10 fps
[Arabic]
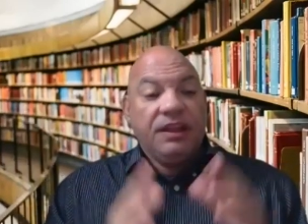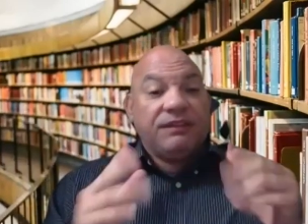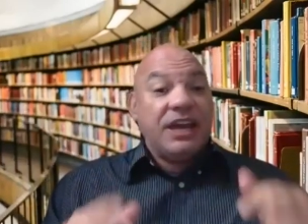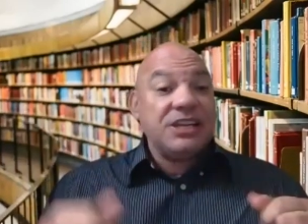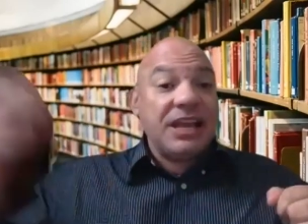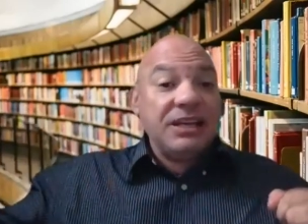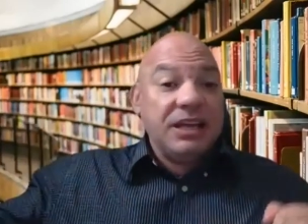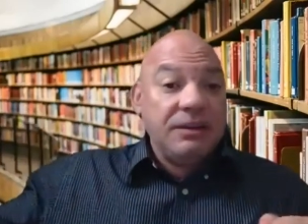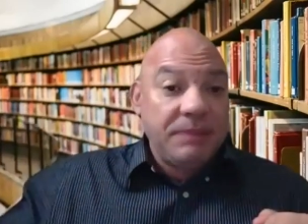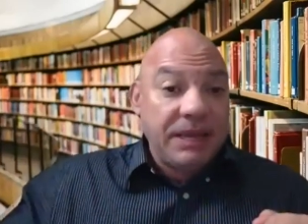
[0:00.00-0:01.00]
فاذا
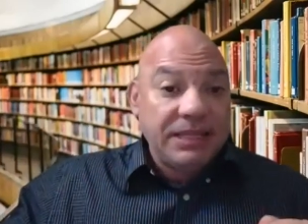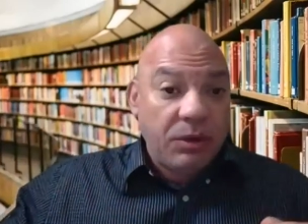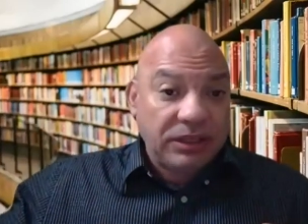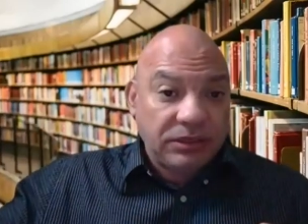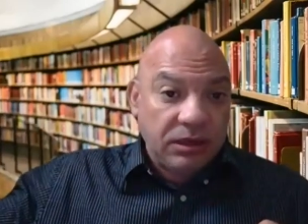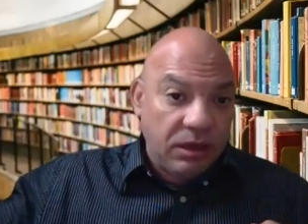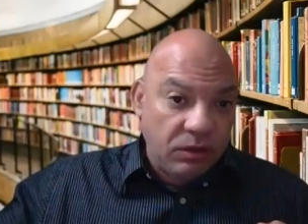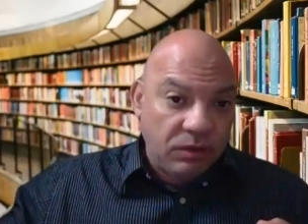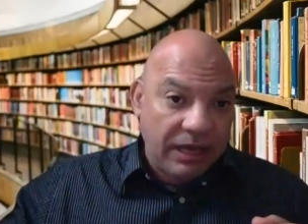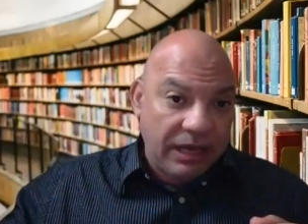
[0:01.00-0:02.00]
البي دوت اللي
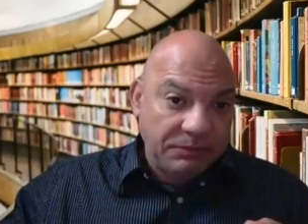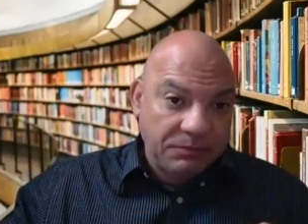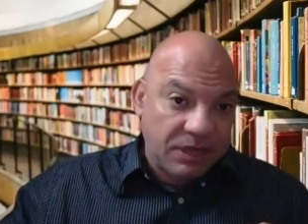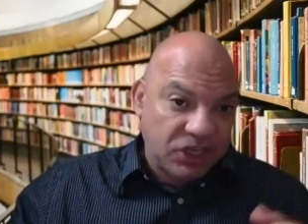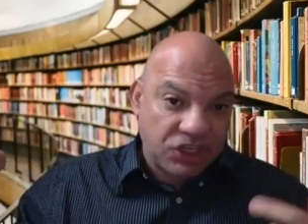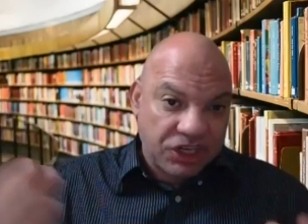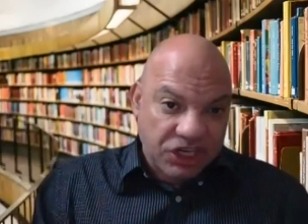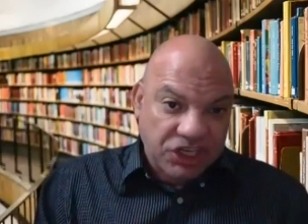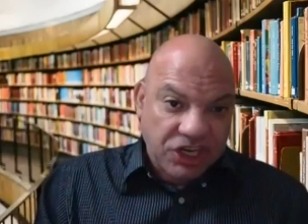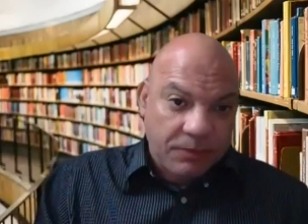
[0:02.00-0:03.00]
هو من مصر
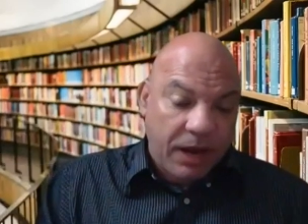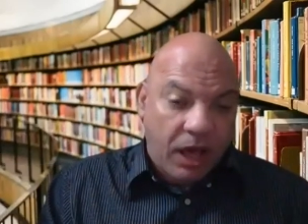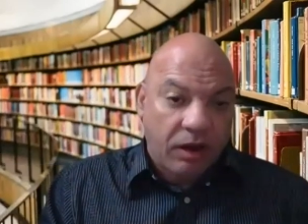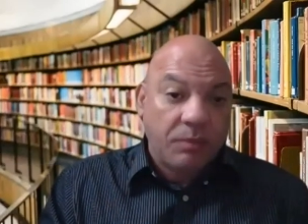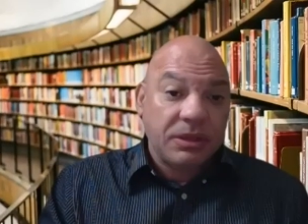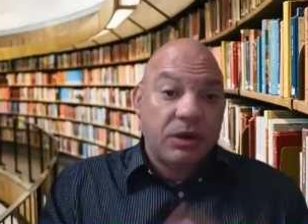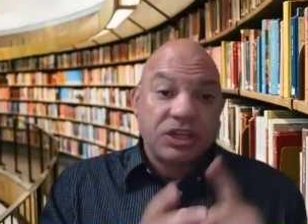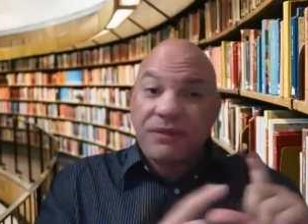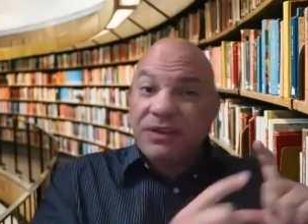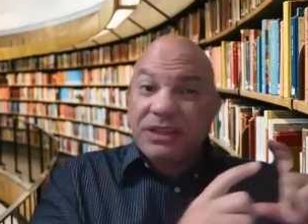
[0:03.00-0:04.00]
النصاب الحرامي دوت
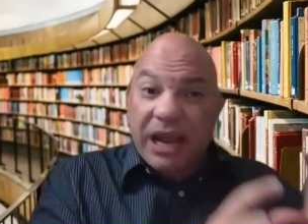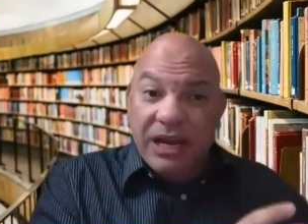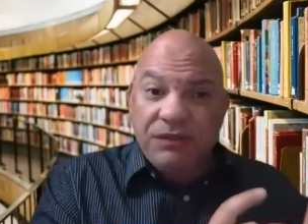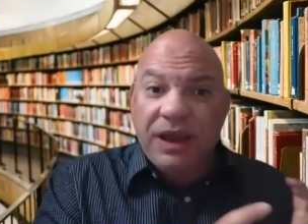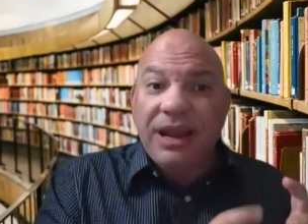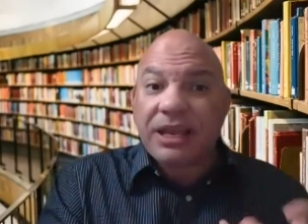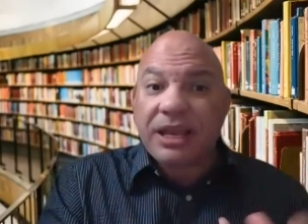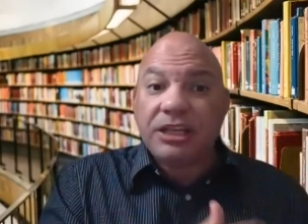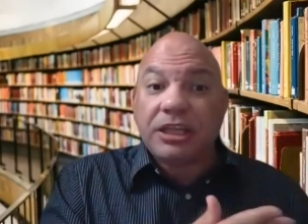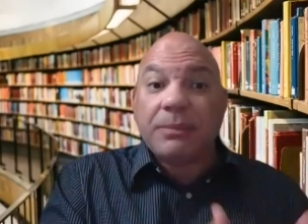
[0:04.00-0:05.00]
شاف التعليق فقال لك
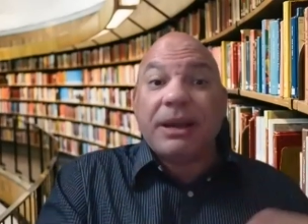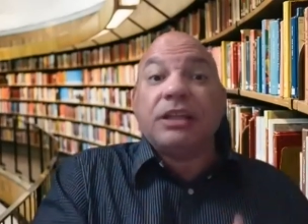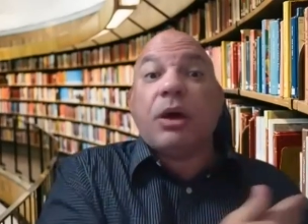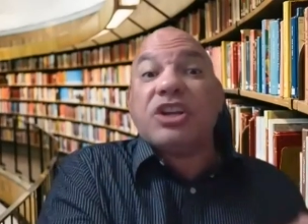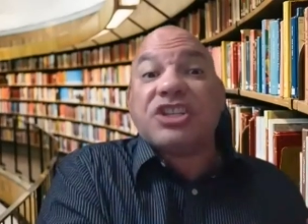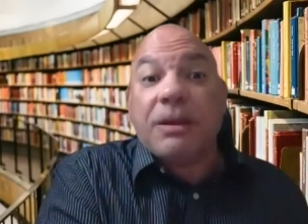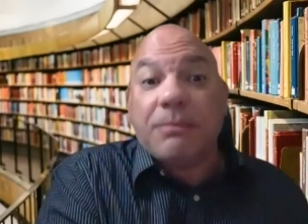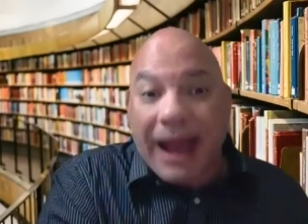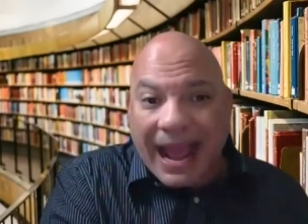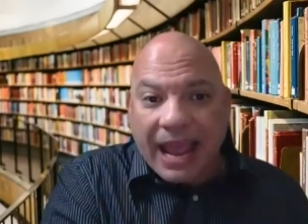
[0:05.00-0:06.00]
ايه طب انا اتواصل
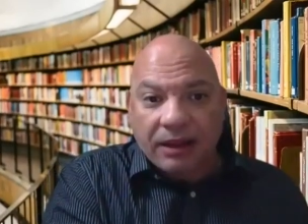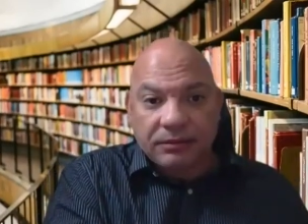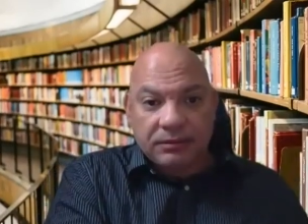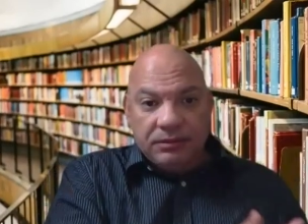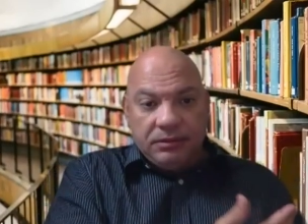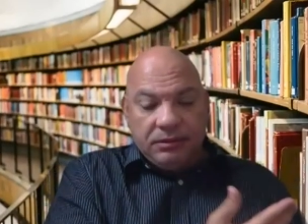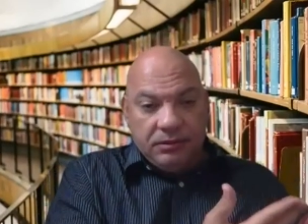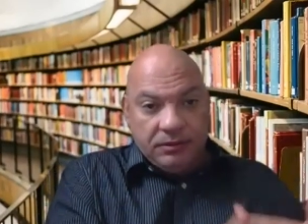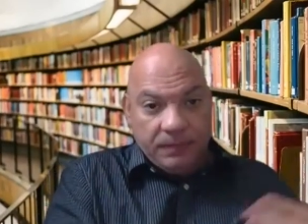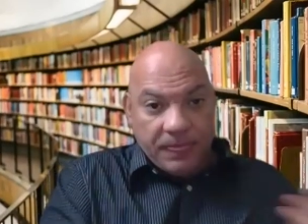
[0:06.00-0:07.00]
معاه
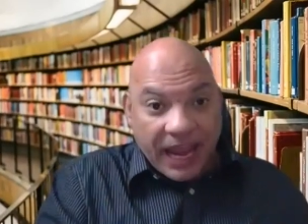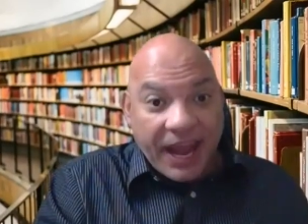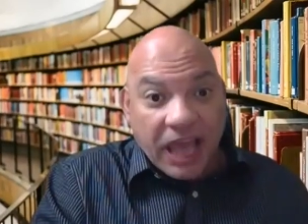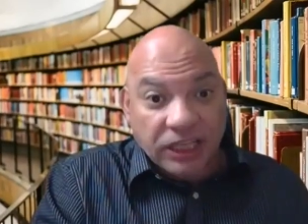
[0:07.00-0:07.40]
انا